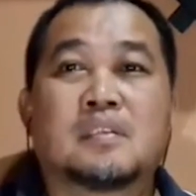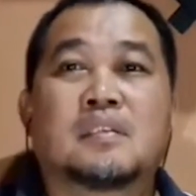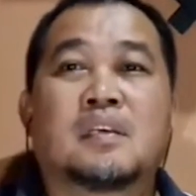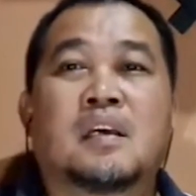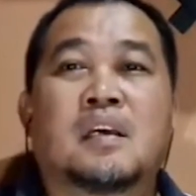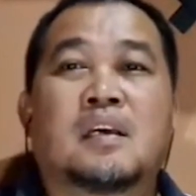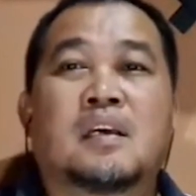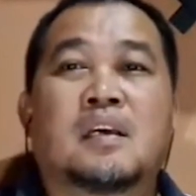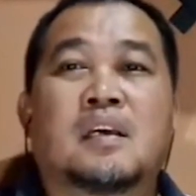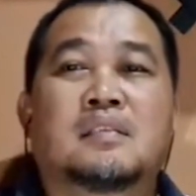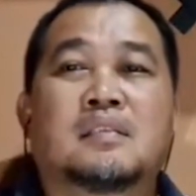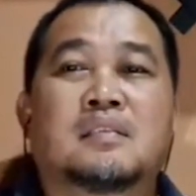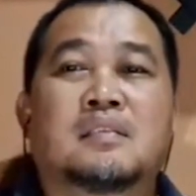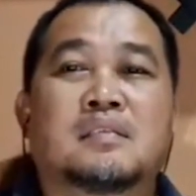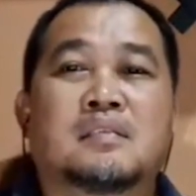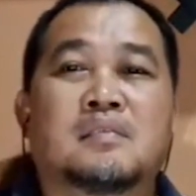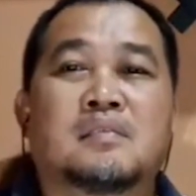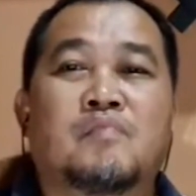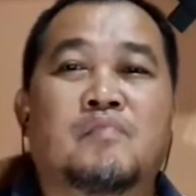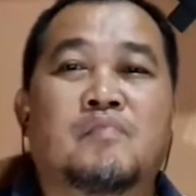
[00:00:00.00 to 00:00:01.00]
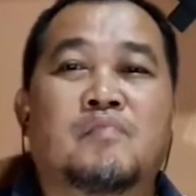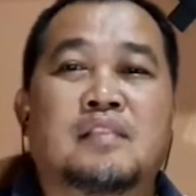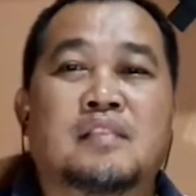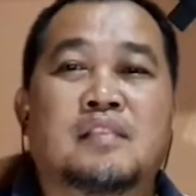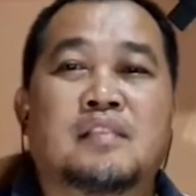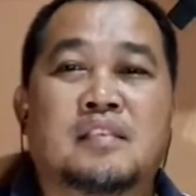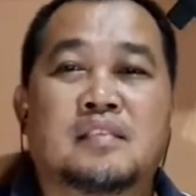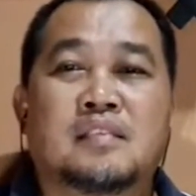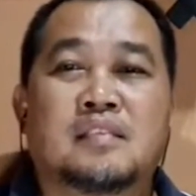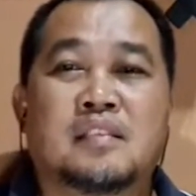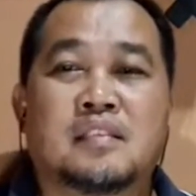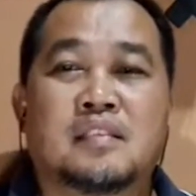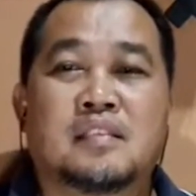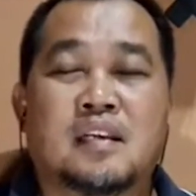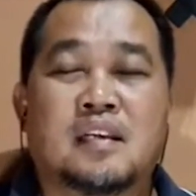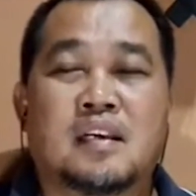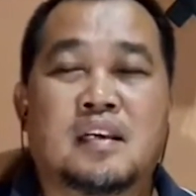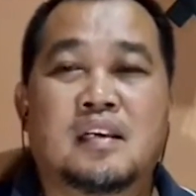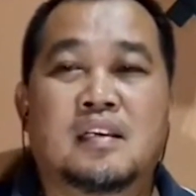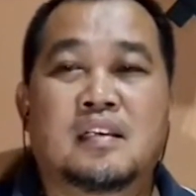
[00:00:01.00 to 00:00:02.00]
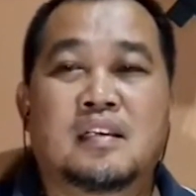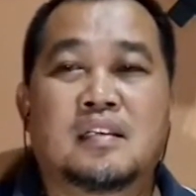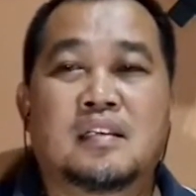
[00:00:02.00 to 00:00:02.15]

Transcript: dan semuanya saya kira